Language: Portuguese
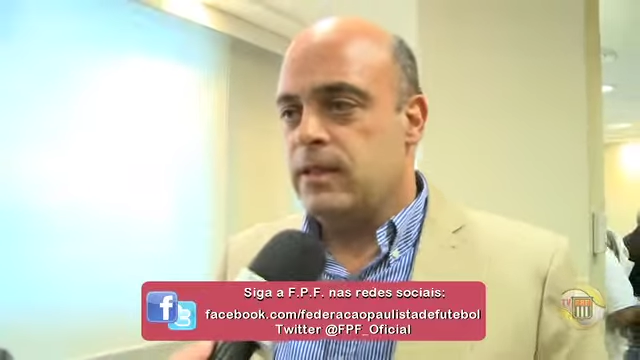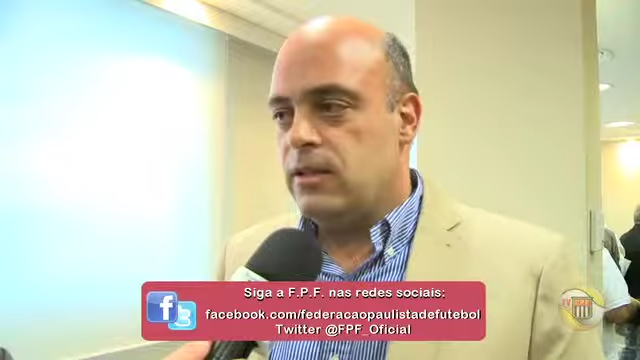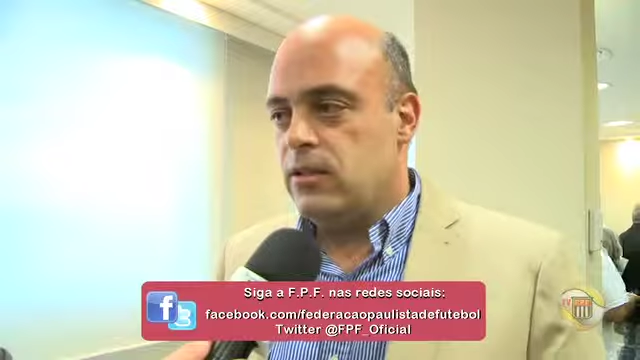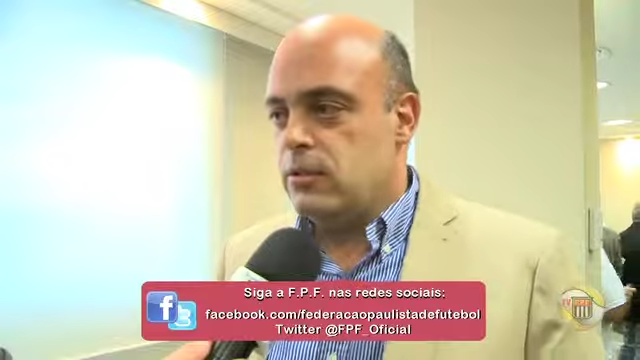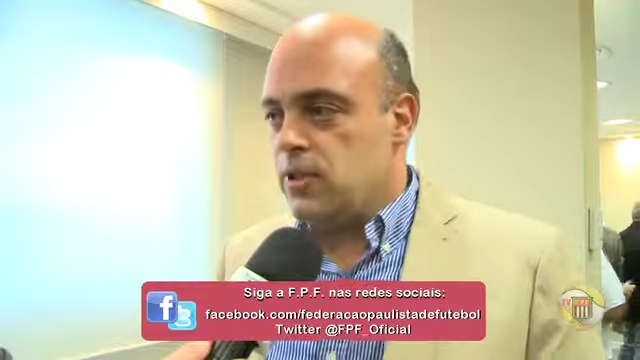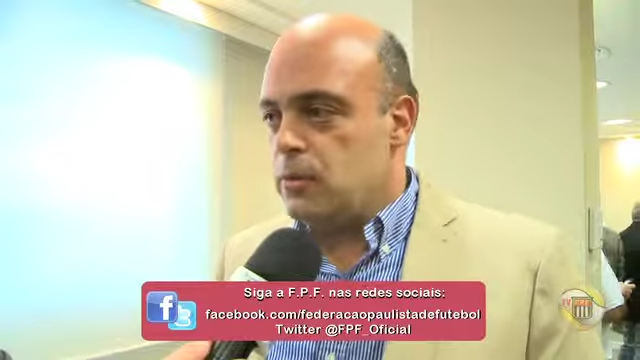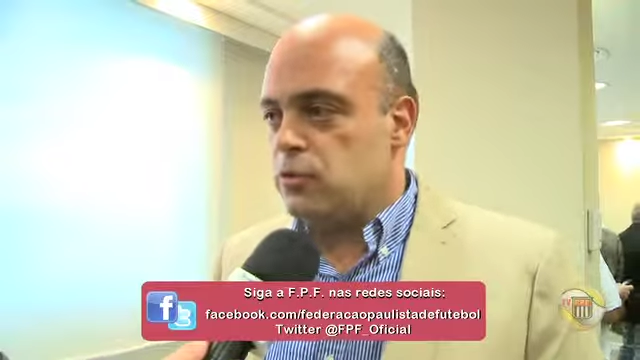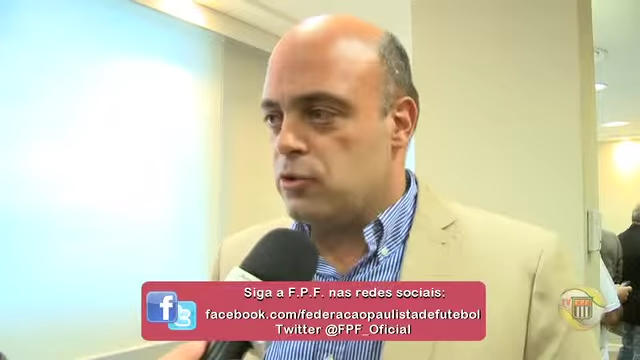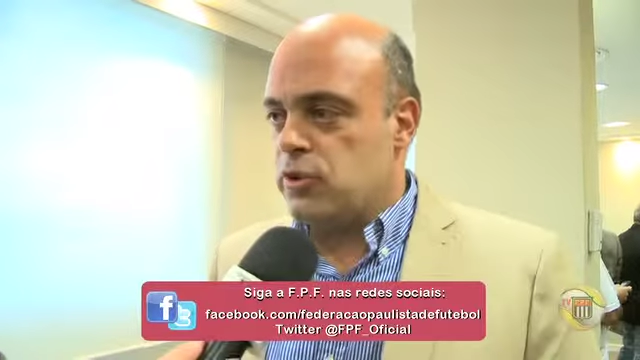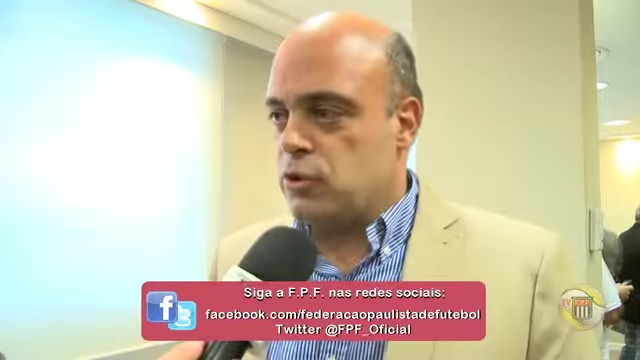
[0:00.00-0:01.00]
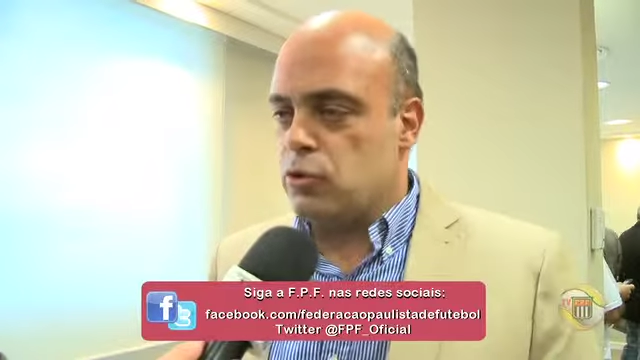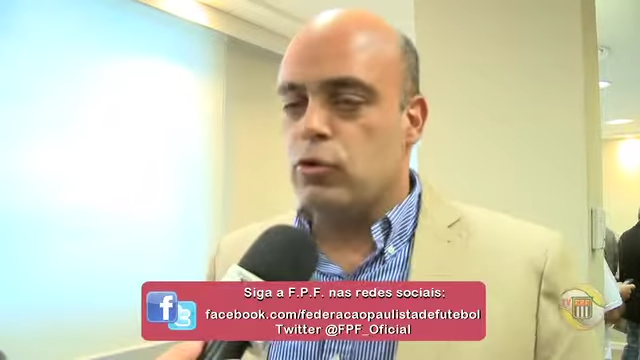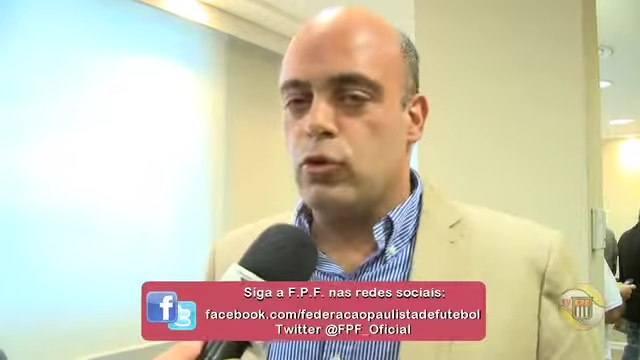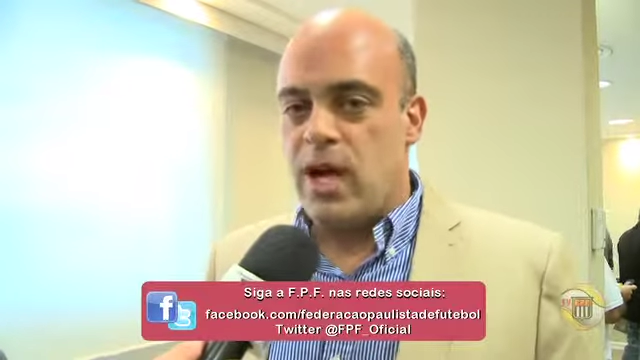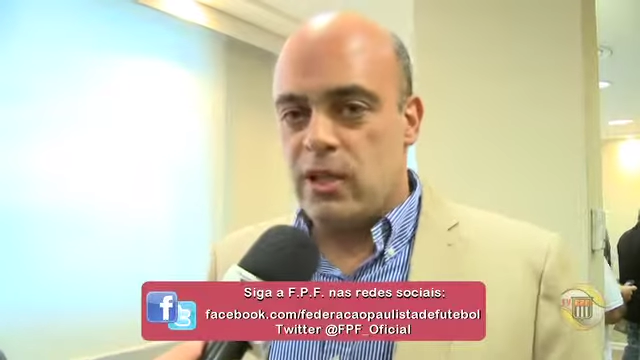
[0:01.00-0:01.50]
Então estamos
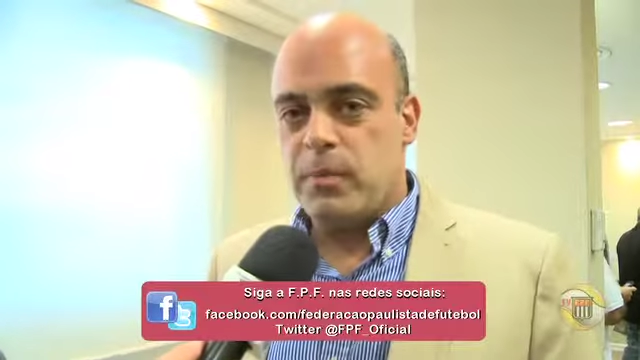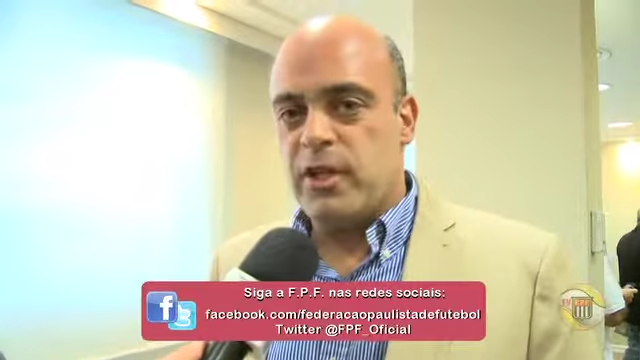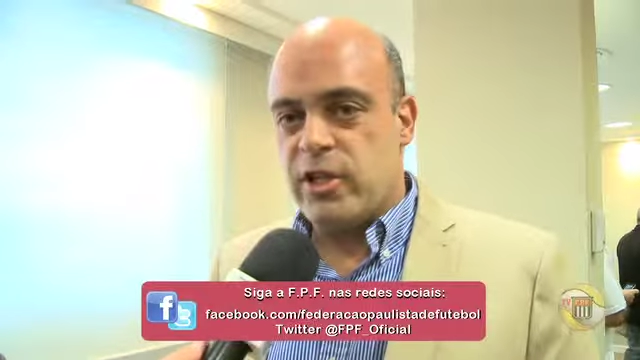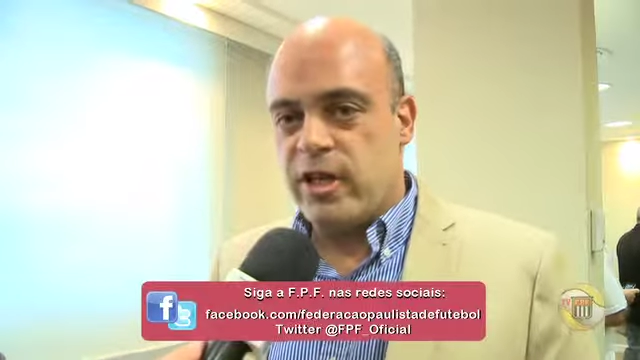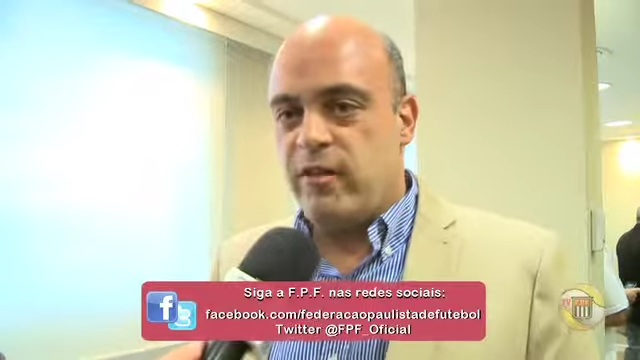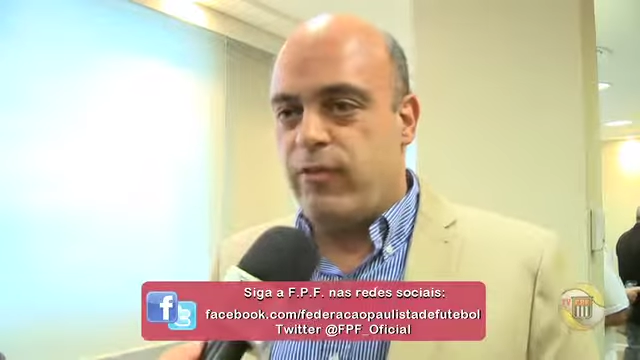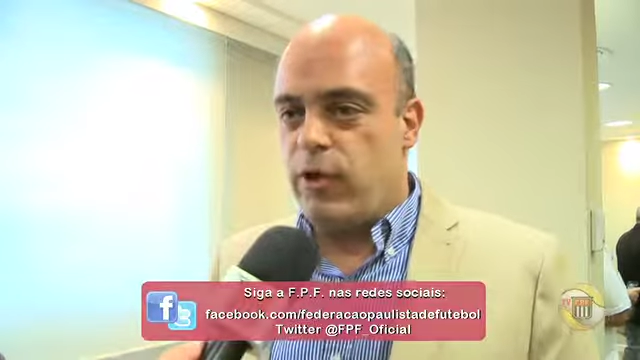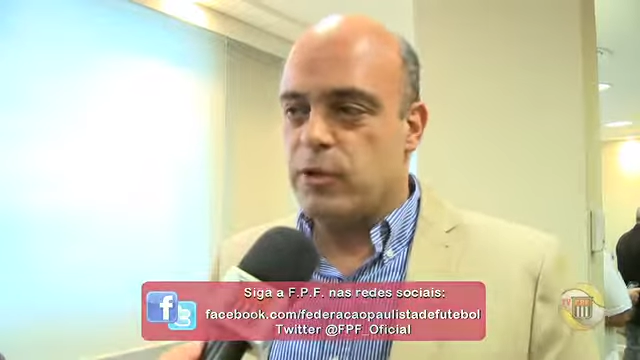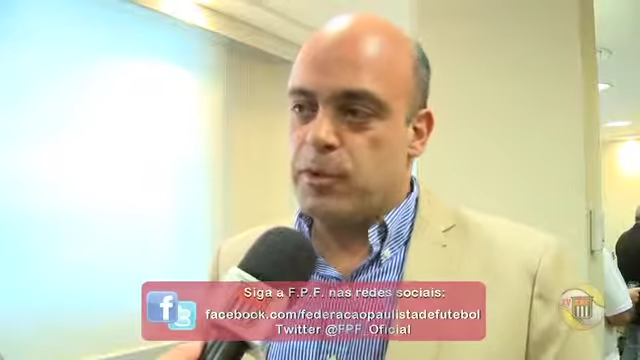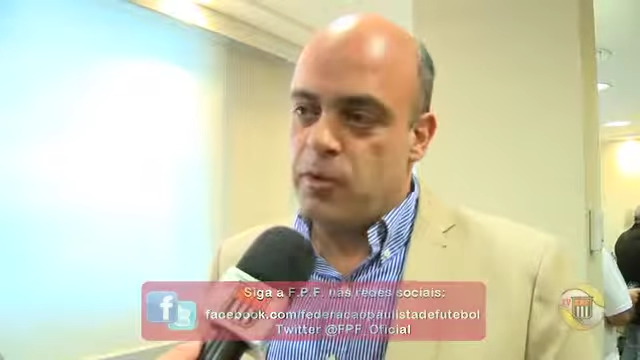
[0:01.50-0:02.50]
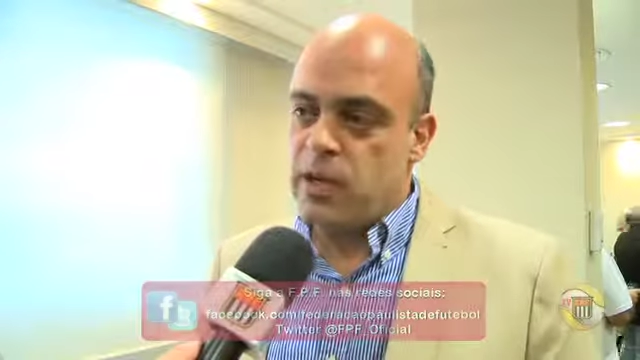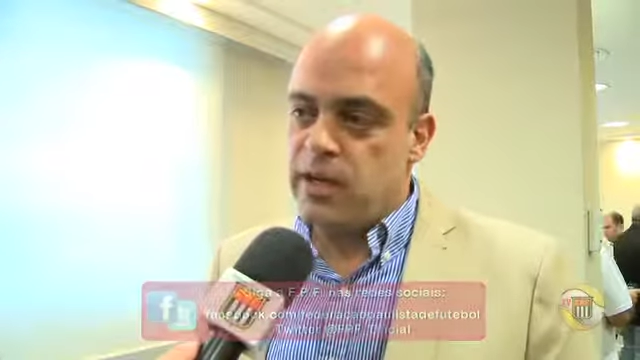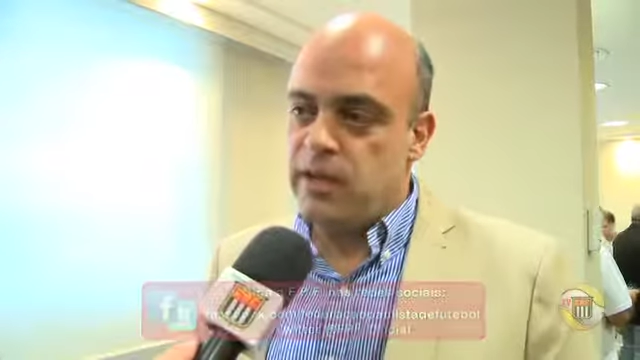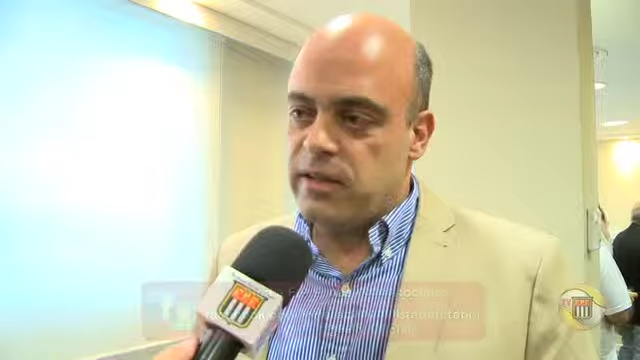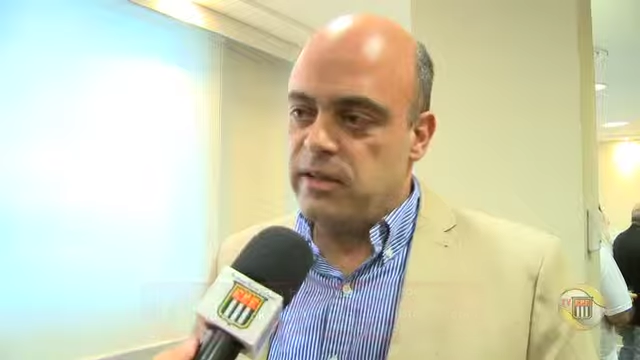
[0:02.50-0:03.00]
estruturados para chegar forte, porque o
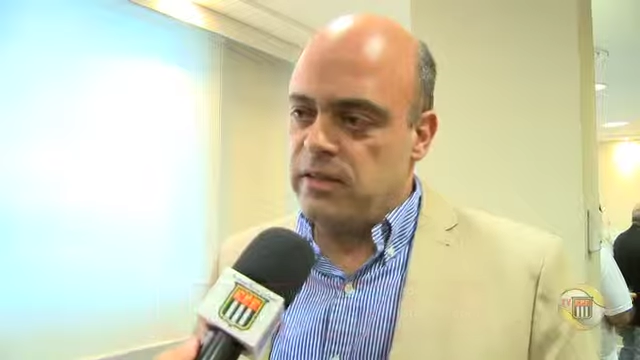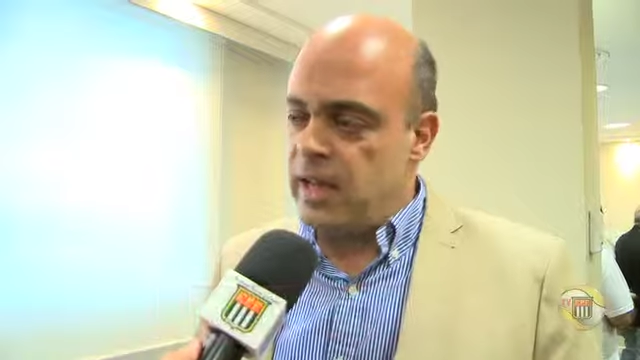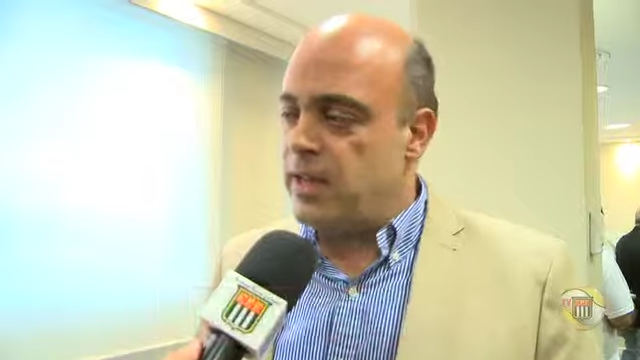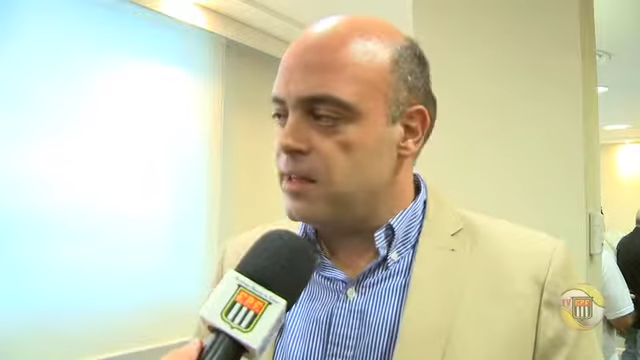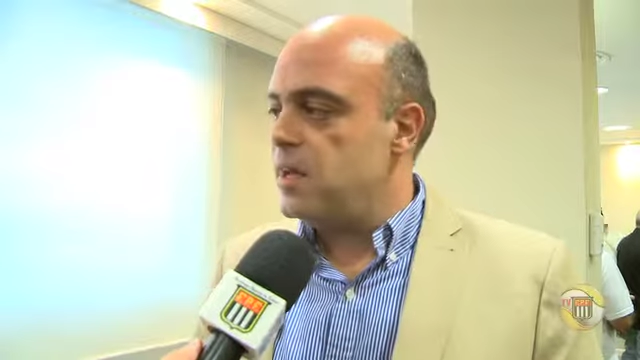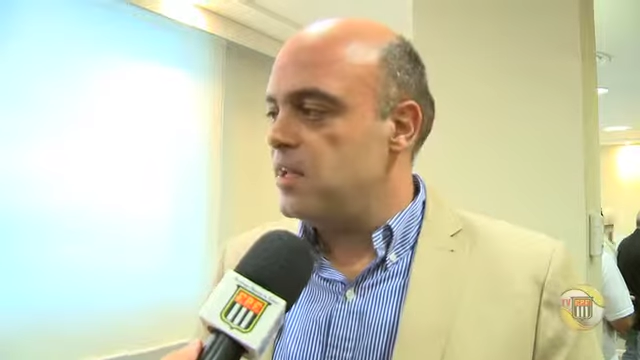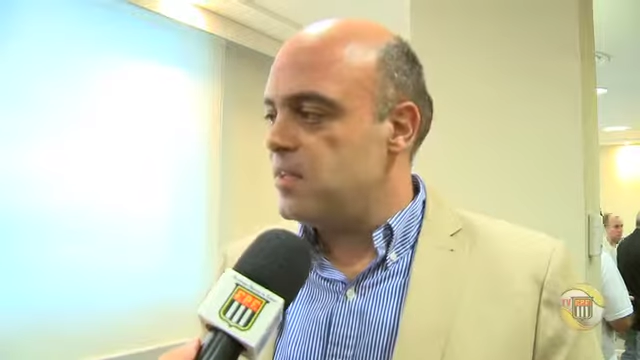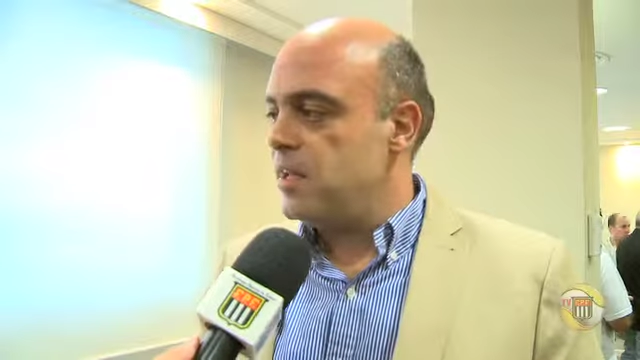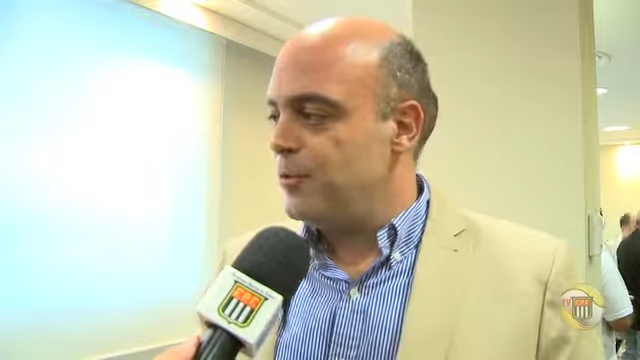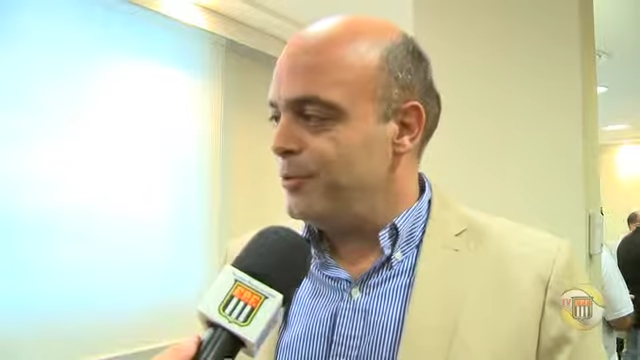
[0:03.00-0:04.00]
Guarani tem que estar na Série